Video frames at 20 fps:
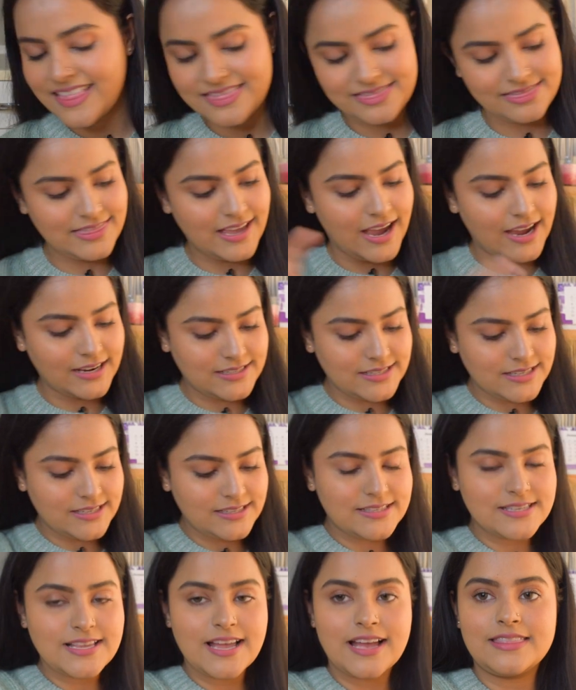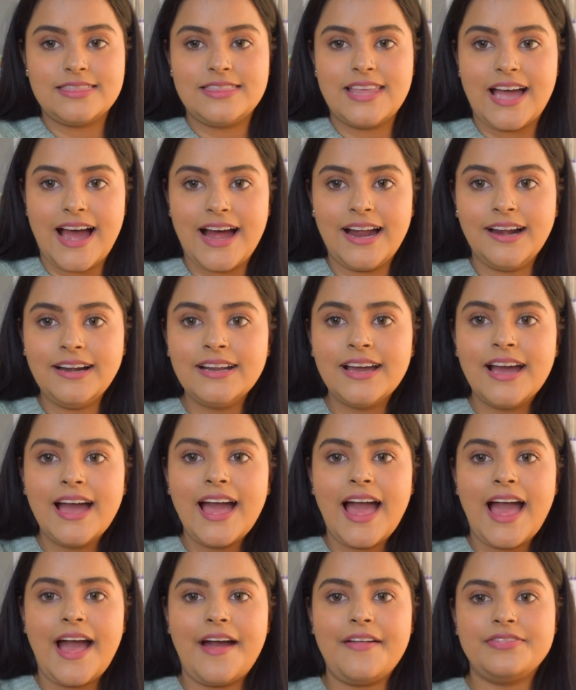दैट इज़ दैट
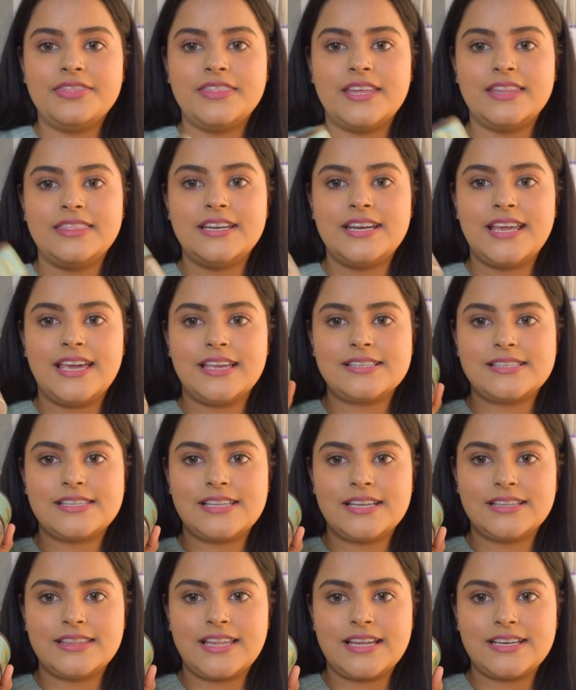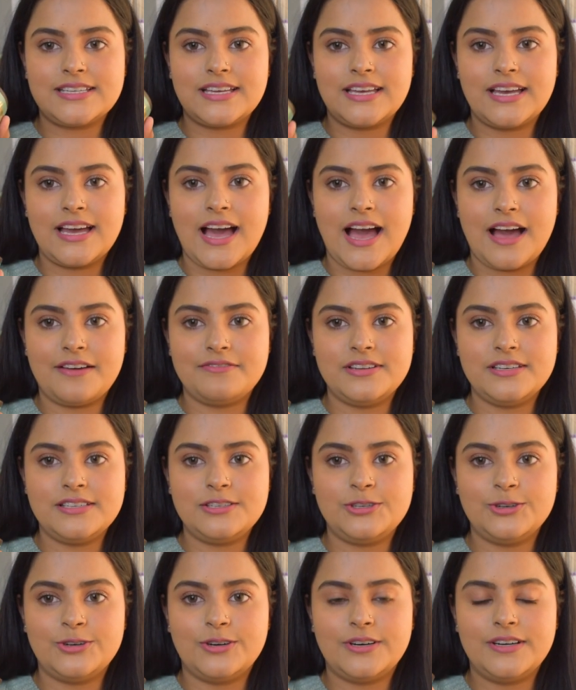एंड देन द नेक्स्ट थिंग दैट आई हैव इन
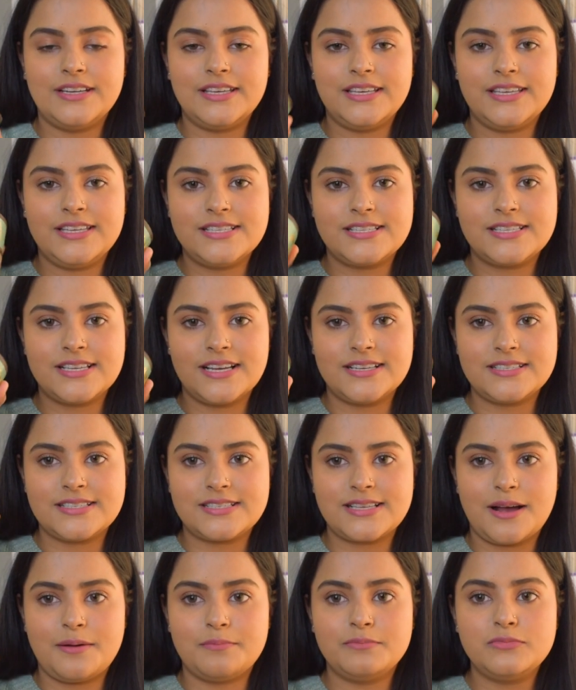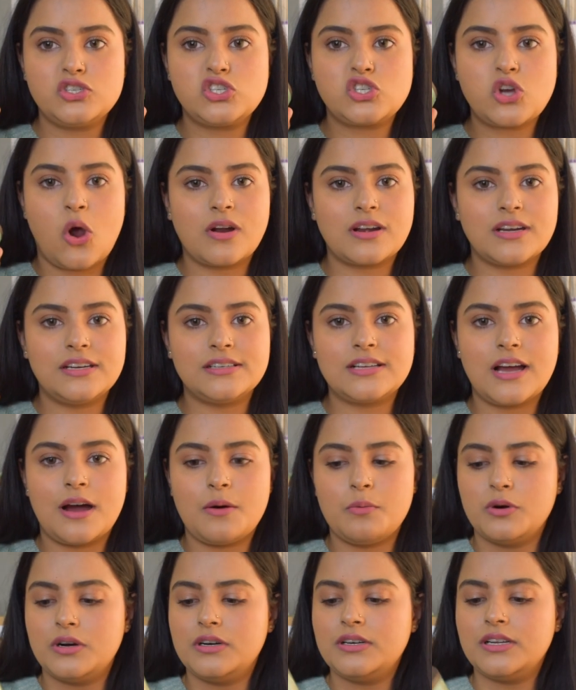ह्योर इज़ सम चॉकलेट
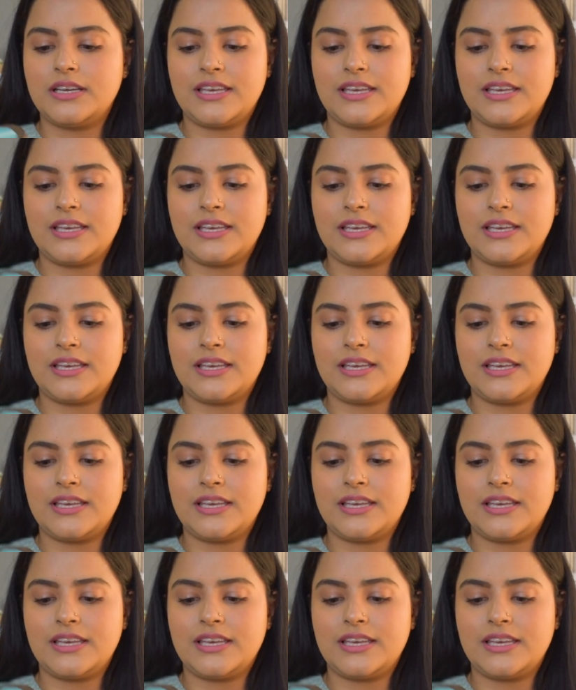कवर्ड